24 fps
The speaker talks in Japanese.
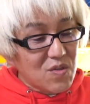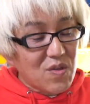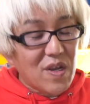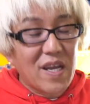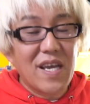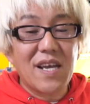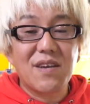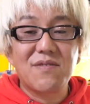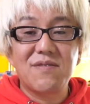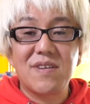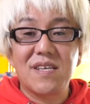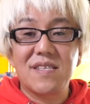と
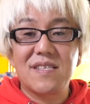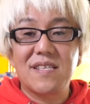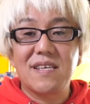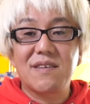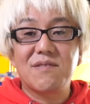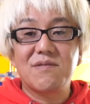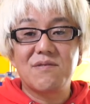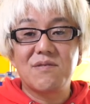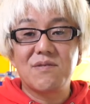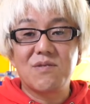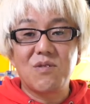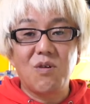速くなって
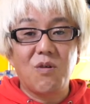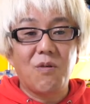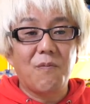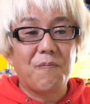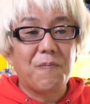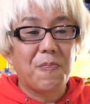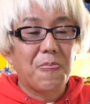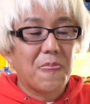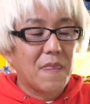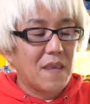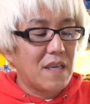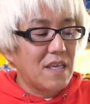くると、
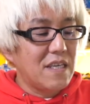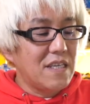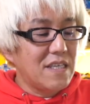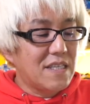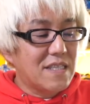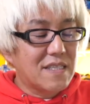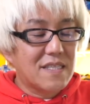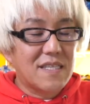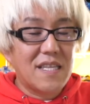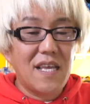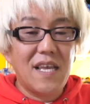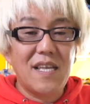一
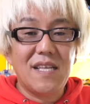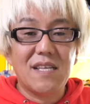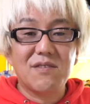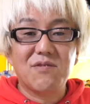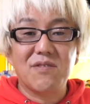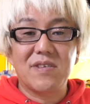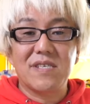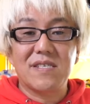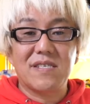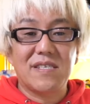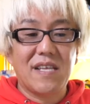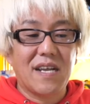定だと
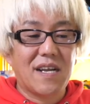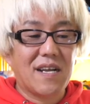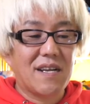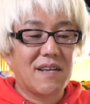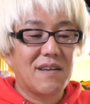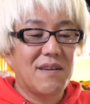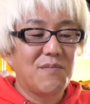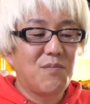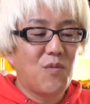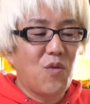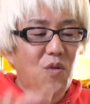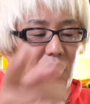ですね、
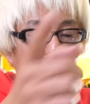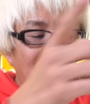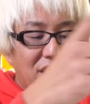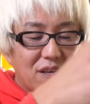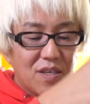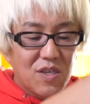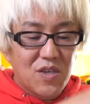もう、